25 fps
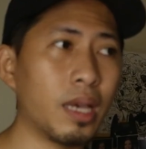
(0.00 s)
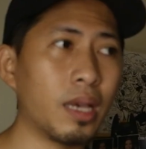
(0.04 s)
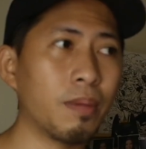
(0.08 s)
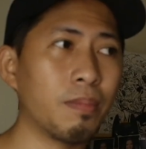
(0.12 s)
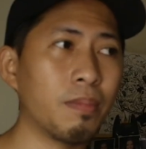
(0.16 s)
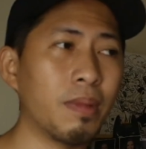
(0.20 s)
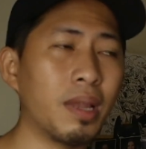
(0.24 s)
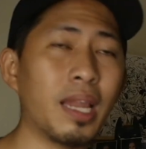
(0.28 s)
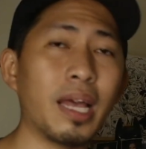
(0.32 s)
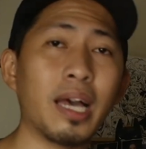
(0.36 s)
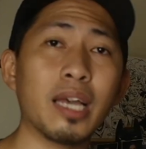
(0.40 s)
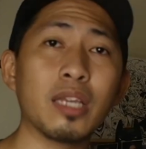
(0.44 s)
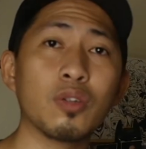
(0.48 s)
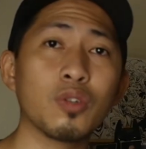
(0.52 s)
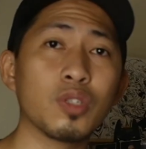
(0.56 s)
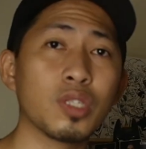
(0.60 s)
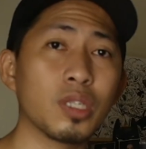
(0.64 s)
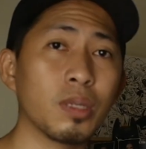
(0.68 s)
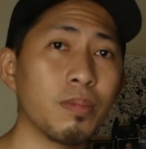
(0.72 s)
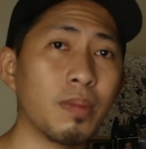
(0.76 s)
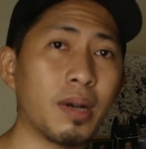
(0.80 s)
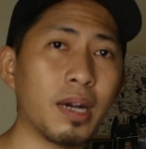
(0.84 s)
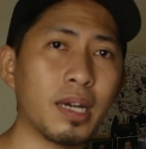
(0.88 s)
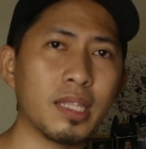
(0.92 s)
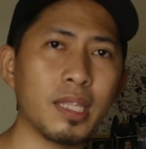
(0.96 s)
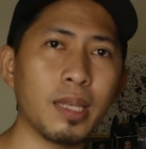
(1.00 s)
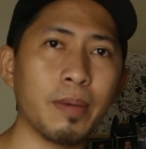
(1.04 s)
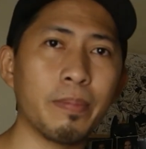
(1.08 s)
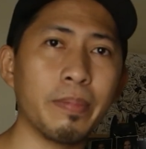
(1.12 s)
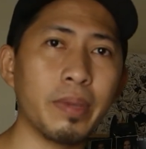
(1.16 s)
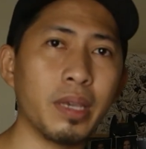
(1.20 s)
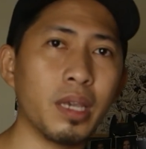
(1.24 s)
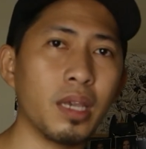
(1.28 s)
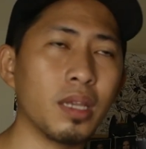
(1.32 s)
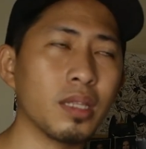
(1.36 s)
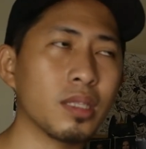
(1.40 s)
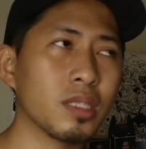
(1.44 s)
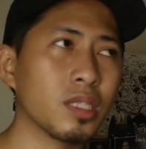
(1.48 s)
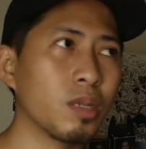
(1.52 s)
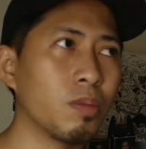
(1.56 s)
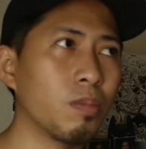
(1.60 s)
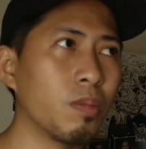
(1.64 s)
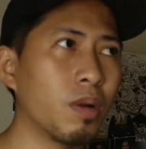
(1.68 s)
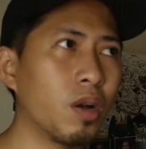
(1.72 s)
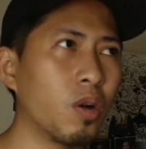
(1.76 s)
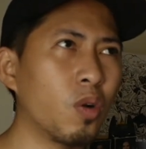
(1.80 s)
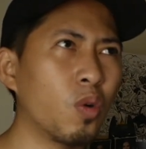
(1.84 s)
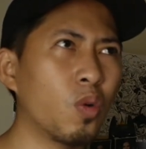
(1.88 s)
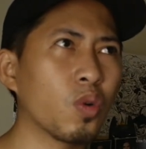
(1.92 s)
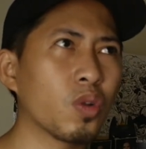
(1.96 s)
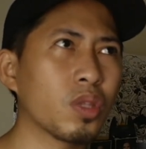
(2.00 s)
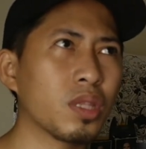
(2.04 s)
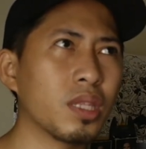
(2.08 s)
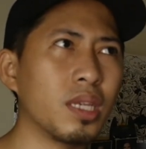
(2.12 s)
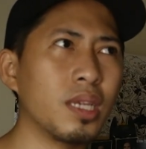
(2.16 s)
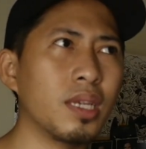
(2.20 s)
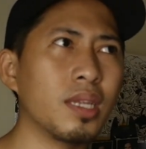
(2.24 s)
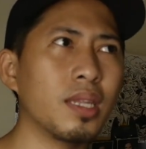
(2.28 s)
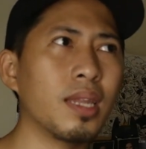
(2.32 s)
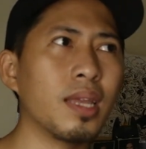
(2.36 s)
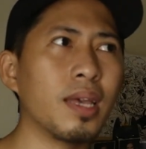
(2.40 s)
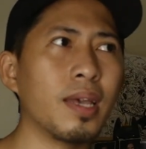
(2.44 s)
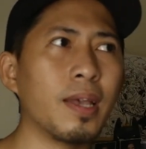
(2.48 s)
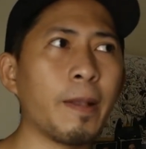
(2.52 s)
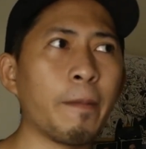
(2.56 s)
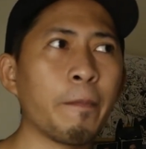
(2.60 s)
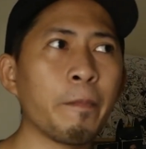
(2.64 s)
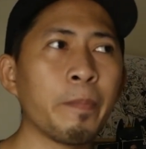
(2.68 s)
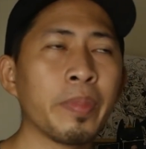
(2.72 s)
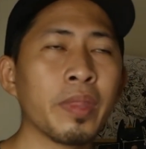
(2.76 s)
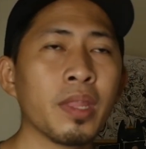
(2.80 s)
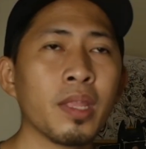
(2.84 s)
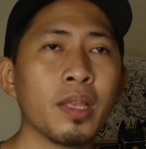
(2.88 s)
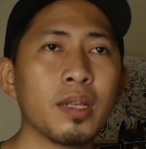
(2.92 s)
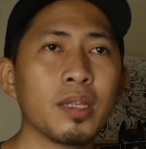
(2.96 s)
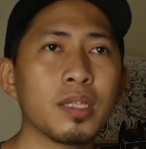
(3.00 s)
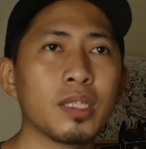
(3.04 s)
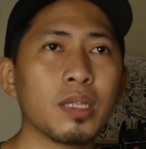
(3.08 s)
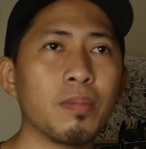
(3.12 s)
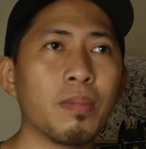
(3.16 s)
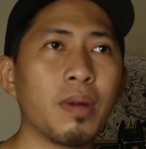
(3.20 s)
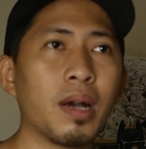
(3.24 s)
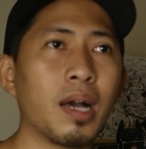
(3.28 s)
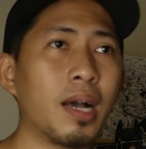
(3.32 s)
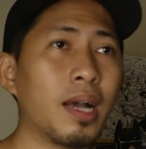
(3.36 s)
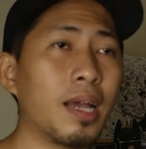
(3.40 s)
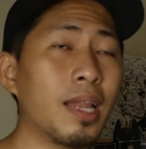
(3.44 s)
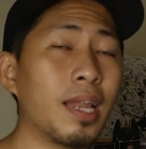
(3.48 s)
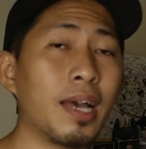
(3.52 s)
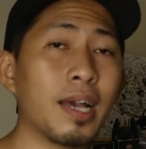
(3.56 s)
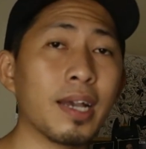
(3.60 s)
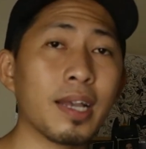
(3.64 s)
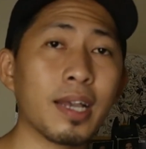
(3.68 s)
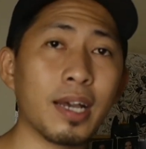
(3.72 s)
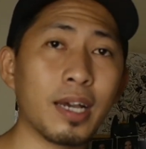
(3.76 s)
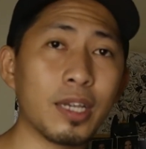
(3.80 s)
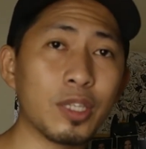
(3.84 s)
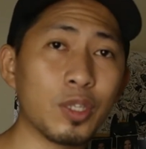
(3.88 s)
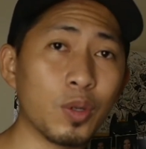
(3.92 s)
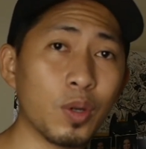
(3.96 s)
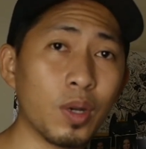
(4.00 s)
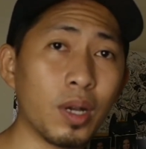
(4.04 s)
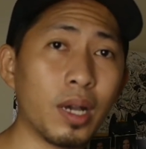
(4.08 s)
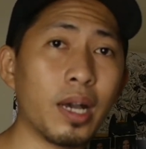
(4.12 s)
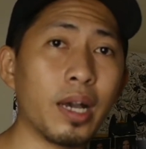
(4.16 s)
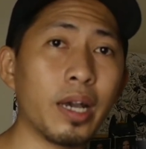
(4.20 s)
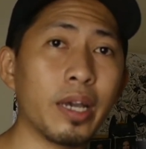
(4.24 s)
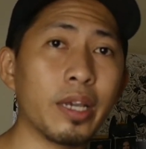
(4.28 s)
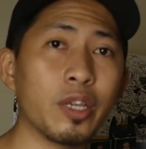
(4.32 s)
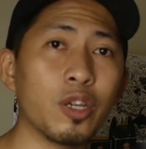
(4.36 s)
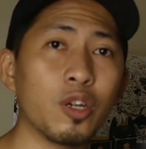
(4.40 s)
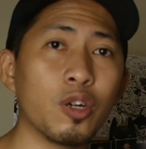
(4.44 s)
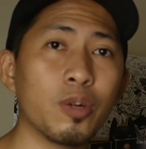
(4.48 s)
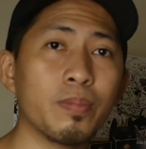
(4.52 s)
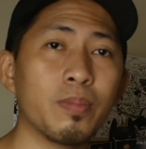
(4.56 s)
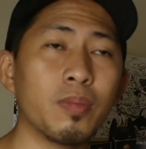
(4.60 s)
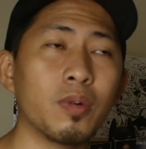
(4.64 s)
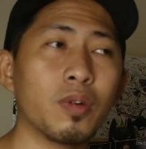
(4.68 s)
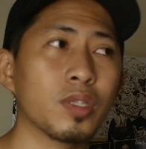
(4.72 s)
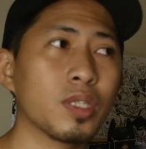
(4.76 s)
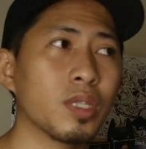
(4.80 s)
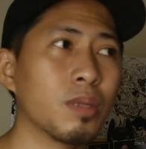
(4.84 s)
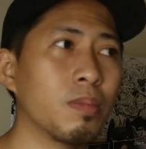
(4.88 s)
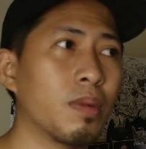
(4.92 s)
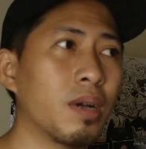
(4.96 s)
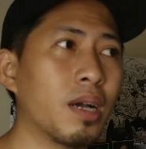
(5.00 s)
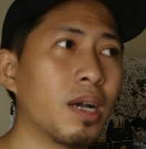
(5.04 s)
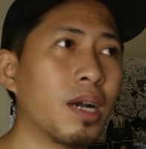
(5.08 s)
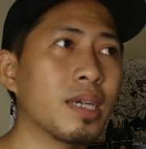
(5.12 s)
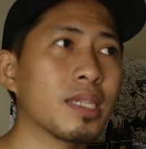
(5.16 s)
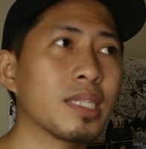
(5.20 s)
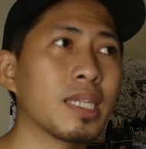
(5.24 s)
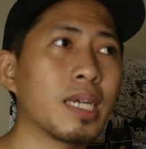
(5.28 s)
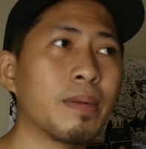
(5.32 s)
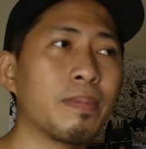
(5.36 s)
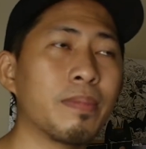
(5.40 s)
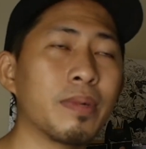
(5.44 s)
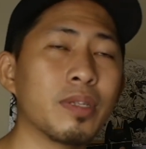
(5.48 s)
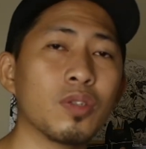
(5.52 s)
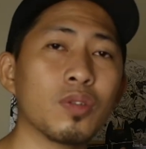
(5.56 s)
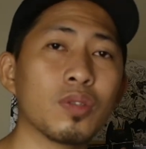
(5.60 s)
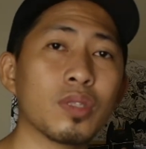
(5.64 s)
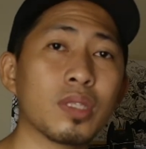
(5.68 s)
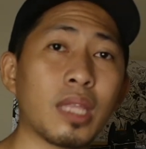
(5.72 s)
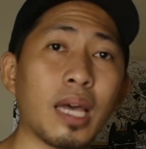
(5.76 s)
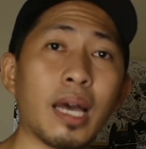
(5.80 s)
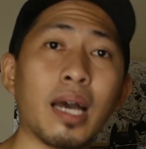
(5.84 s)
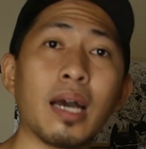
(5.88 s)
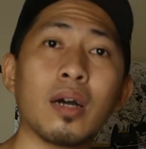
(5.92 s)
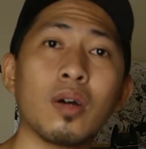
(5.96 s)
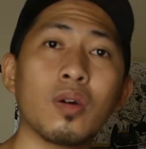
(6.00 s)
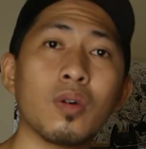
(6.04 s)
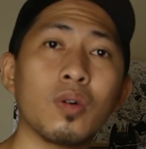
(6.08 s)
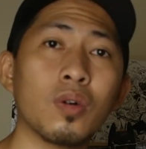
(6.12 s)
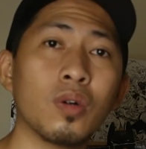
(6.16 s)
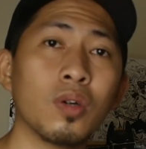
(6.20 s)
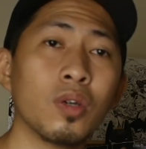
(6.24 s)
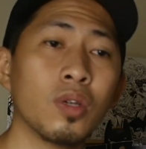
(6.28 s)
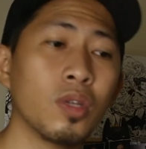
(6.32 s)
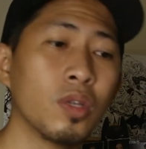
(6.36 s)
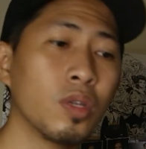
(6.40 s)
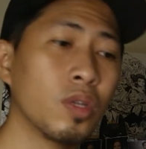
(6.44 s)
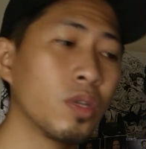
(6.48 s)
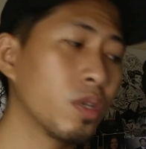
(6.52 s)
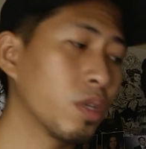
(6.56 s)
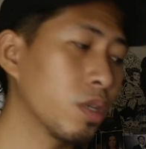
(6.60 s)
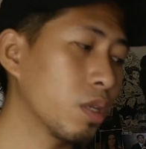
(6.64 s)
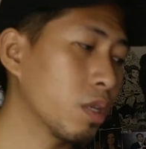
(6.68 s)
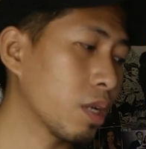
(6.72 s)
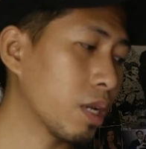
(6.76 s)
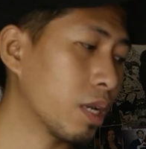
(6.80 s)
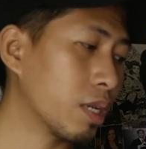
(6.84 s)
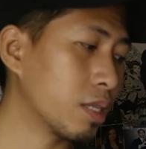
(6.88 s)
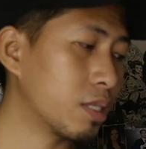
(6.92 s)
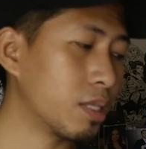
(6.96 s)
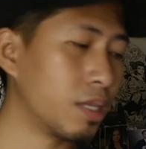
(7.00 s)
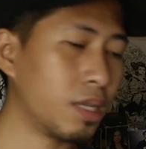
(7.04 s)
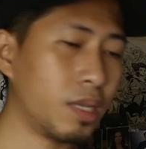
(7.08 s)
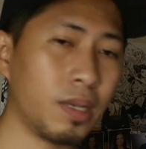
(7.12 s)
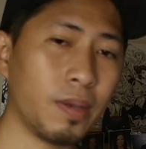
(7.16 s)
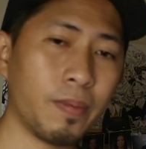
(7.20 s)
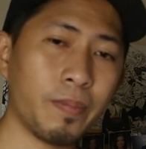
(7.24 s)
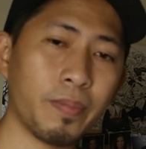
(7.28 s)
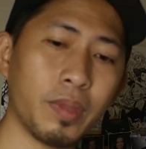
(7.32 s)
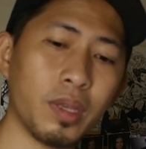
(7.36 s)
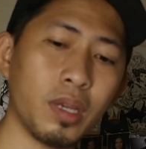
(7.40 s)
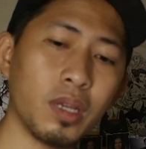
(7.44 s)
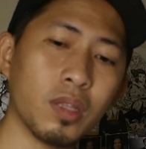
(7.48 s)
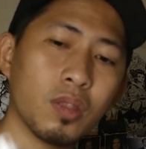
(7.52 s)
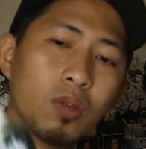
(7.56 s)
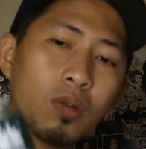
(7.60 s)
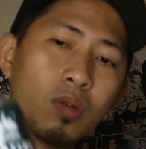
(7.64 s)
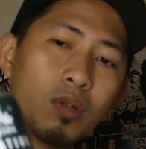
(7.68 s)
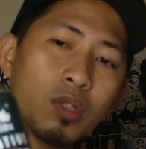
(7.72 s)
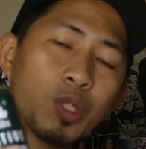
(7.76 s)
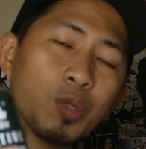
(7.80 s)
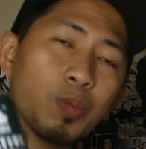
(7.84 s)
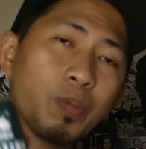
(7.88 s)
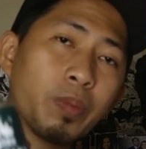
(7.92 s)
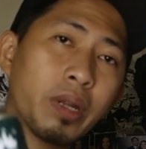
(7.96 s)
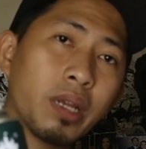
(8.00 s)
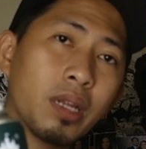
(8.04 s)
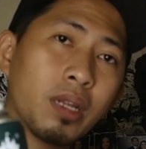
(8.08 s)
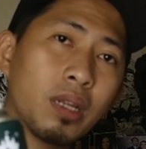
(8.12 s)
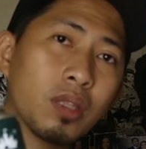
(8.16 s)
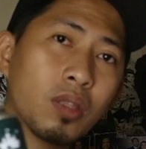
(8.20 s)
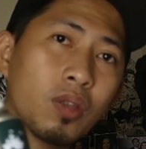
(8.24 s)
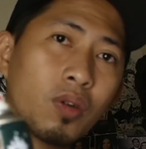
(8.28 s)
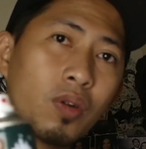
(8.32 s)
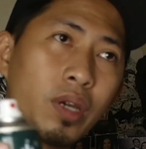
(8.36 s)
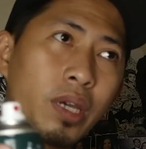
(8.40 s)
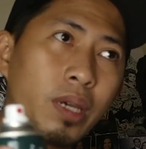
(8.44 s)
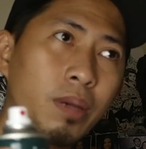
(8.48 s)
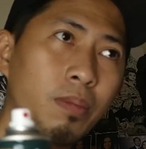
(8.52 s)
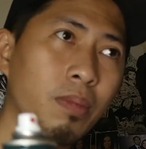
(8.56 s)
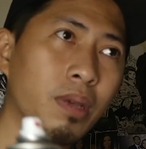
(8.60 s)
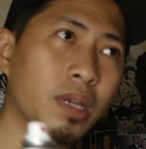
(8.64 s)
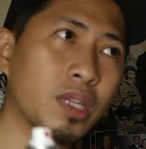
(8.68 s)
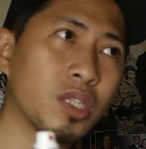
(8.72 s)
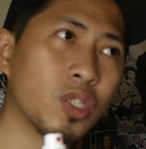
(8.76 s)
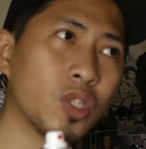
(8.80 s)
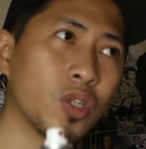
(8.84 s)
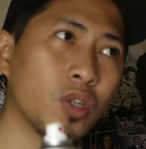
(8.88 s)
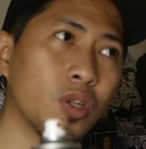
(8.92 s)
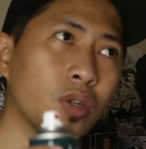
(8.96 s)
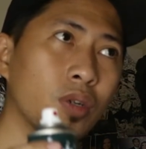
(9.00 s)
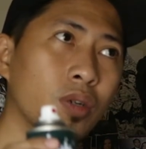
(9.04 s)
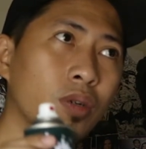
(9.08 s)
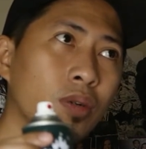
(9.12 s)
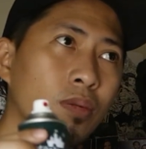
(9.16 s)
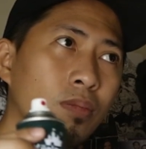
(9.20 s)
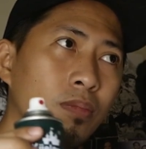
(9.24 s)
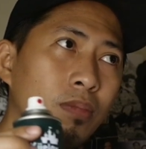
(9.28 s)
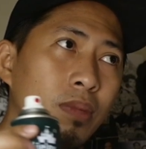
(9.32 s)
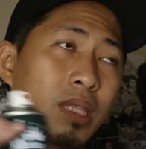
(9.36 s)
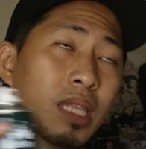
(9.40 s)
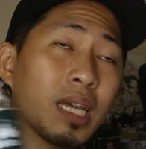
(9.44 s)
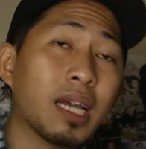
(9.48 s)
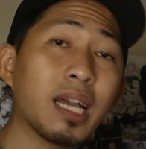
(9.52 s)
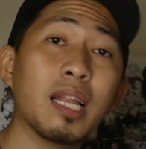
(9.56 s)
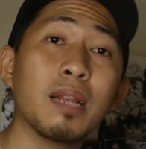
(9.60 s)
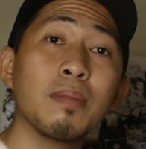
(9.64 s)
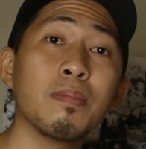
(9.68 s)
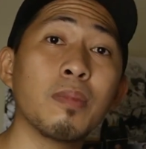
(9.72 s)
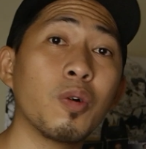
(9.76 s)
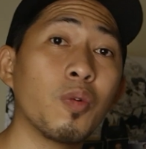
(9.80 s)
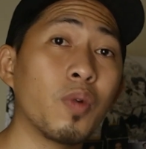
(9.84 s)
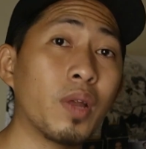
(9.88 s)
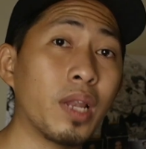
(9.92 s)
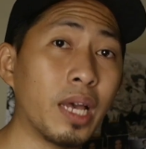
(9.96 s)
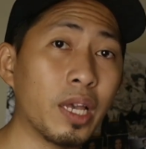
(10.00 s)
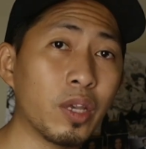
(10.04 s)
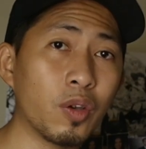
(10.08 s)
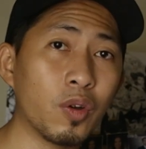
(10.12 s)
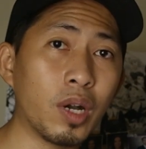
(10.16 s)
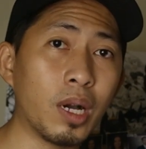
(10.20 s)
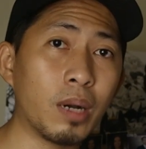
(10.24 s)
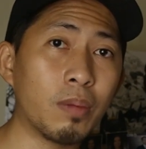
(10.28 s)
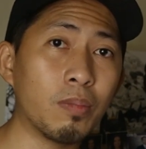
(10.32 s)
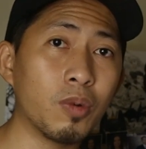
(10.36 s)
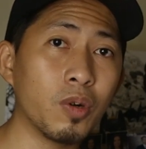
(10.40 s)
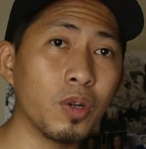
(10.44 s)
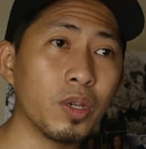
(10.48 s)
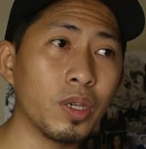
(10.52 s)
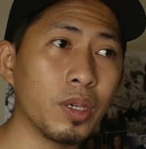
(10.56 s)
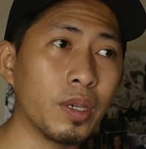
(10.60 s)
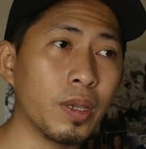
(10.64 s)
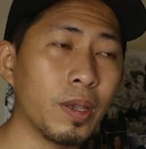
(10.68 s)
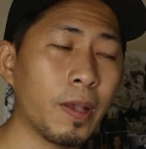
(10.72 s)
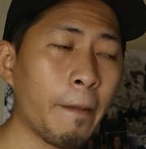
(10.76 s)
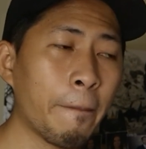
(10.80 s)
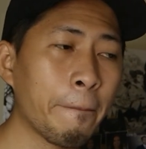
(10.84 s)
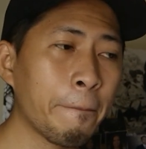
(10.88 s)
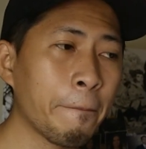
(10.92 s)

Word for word: na malayo sa mga damit, sa mga kurtina, sa mga alaga nyong hayop o sa mga kasama nyong tao. Kasi itong spray na to ay eh, medyo matagal mawala yung amoy.